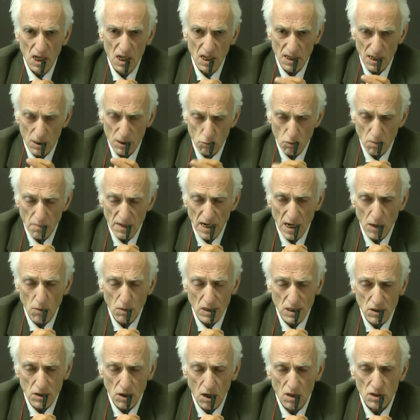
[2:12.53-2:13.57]
Nel
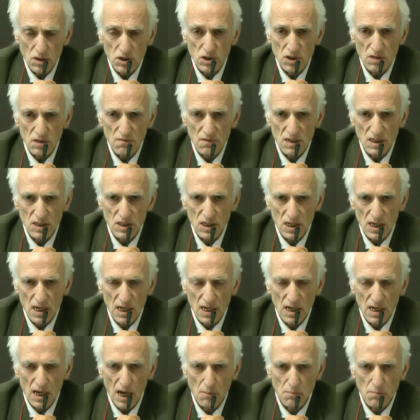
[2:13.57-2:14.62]
2014 invece
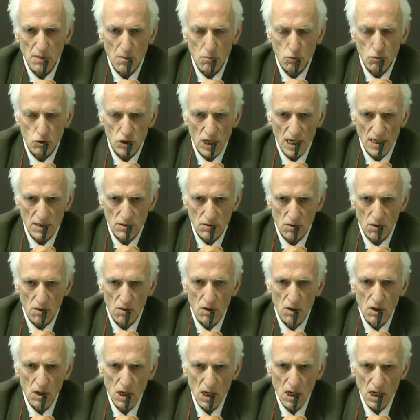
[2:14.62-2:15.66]
abbiamo usato
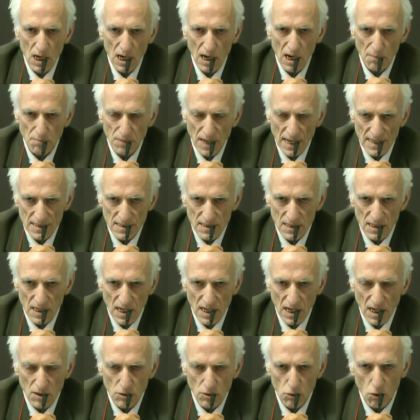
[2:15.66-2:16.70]
la piazza dei
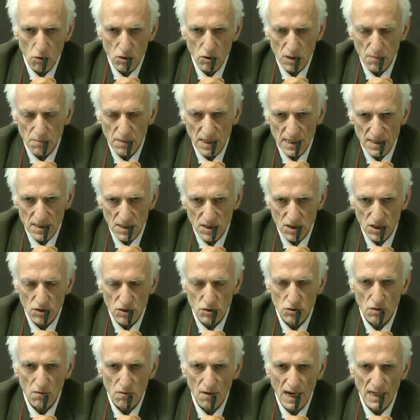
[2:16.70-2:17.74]
Canoni, piazza San
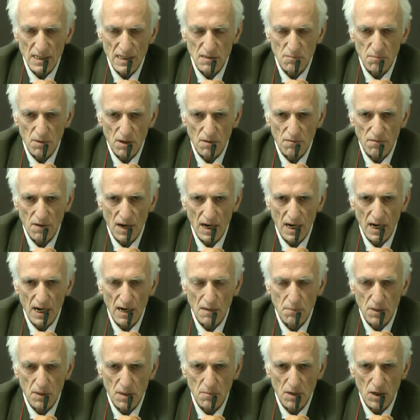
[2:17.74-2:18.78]
Giovanni, per fare la
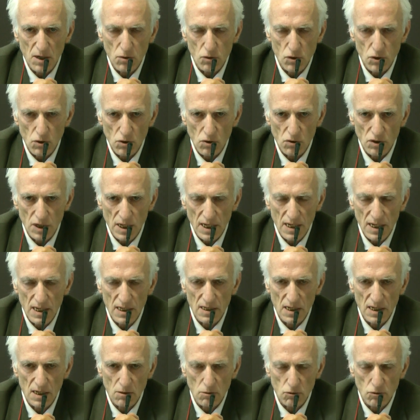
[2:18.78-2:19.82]
prima riunione
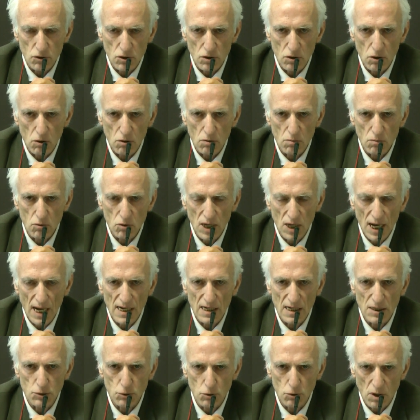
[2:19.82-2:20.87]
del Consiglio Comunale e
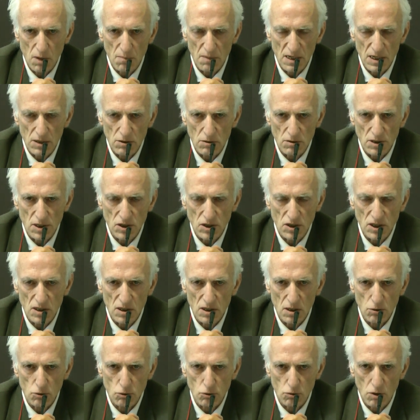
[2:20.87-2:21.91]
il giuramento del
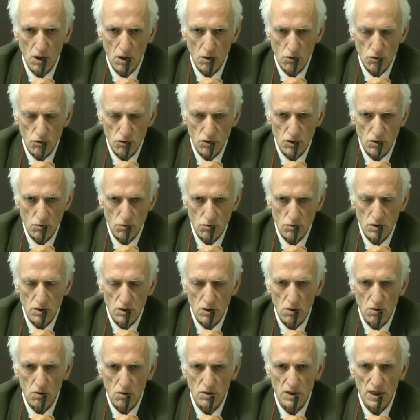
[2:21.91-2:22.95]
Sindaco sulla
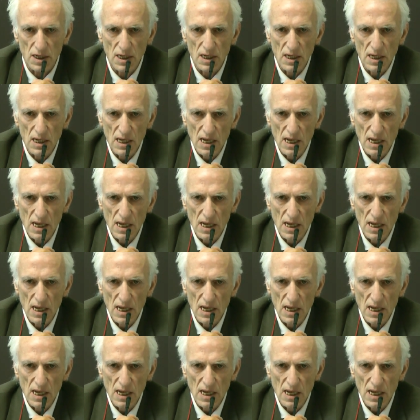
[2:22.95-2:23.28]
Costituzione.